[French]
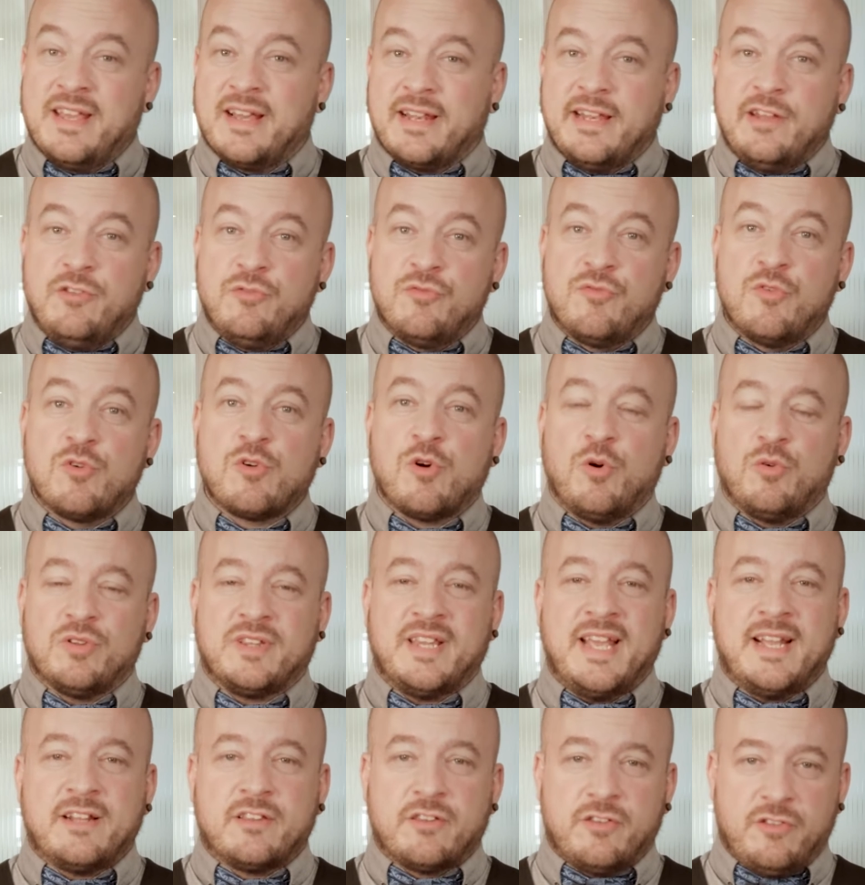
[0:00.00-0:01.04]
les nouveaux
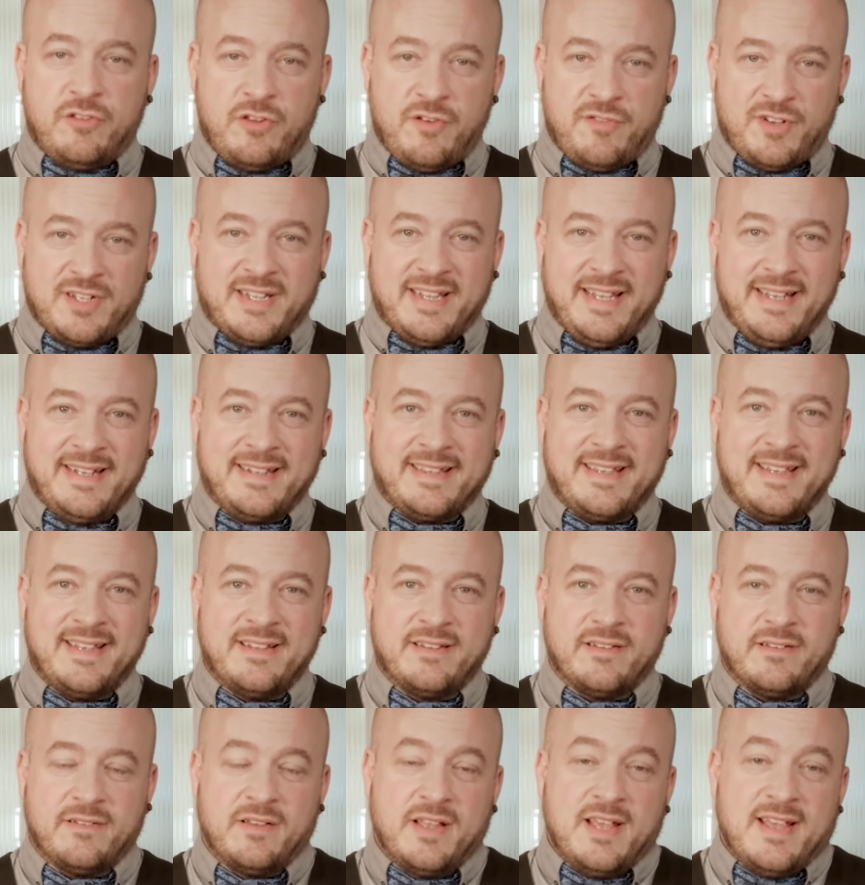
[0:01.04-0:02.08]
contacts de votre
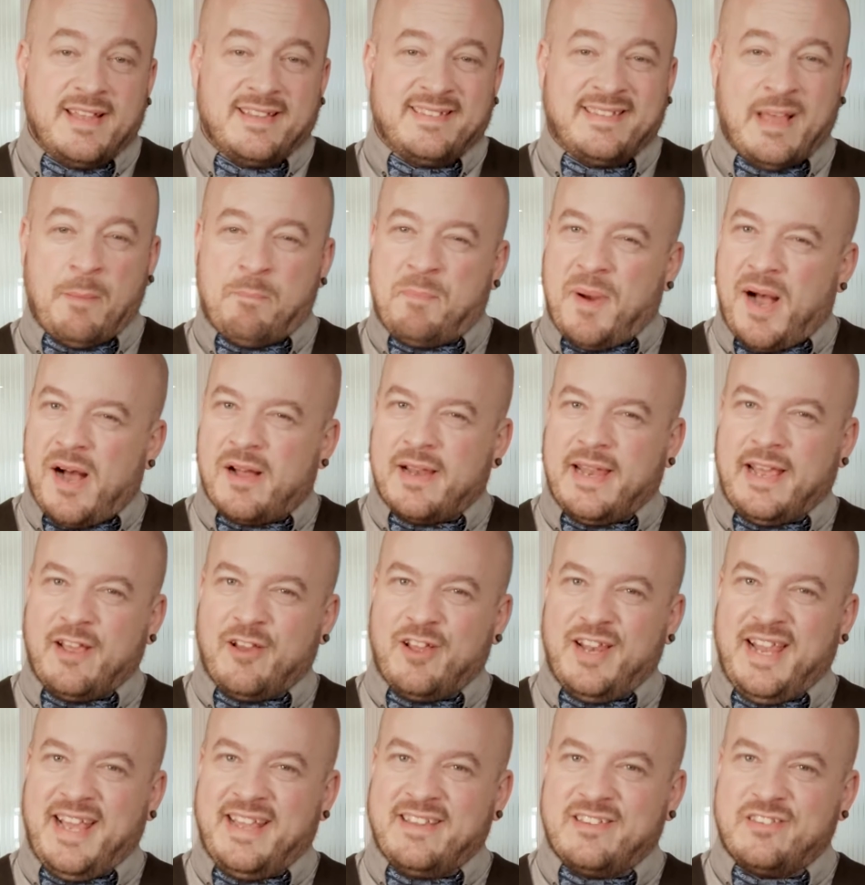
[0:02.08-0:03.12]
LinkedIn. Ça part la
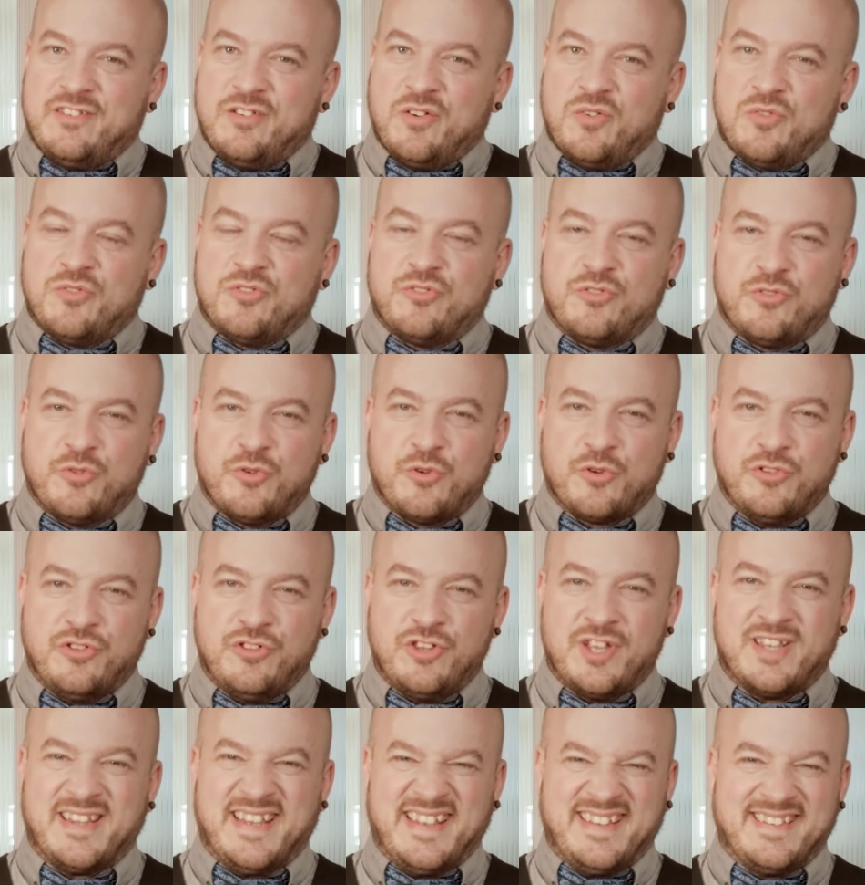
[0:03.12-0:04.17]
relation sur
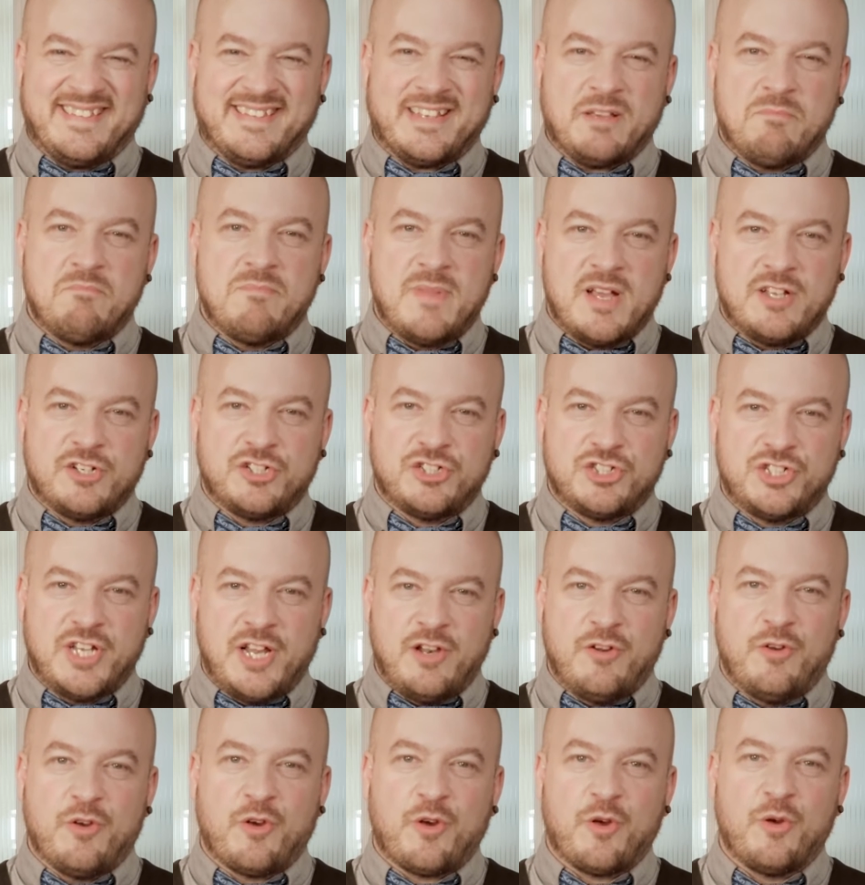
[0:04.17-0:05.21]
une note extrêmement
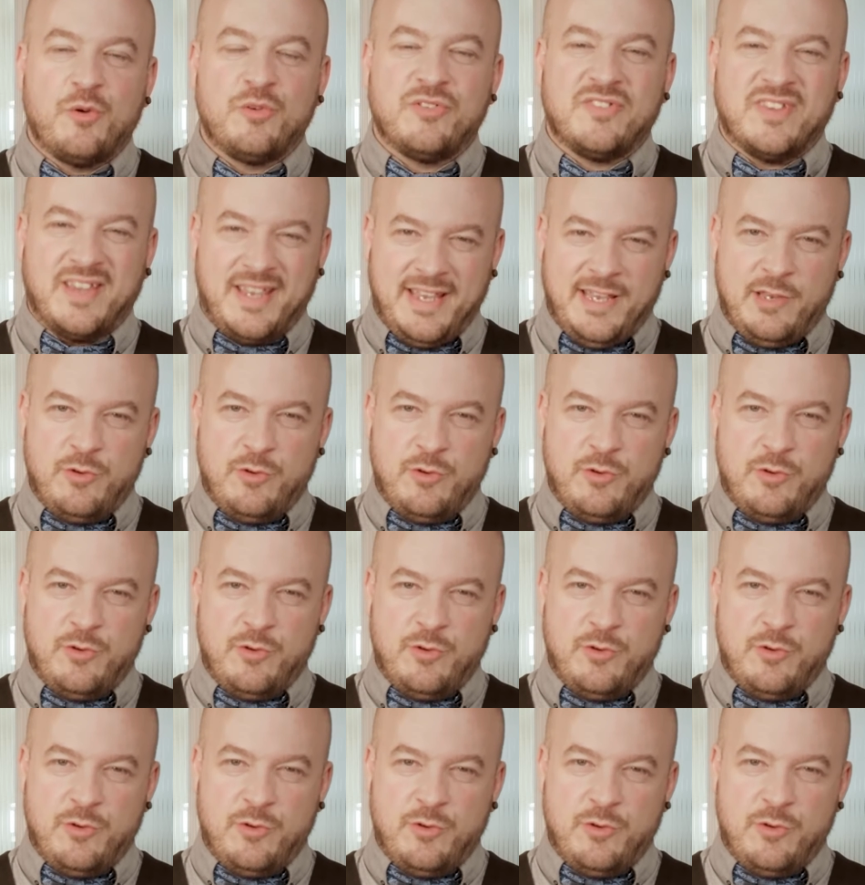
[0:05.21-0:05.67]
chaleureuse et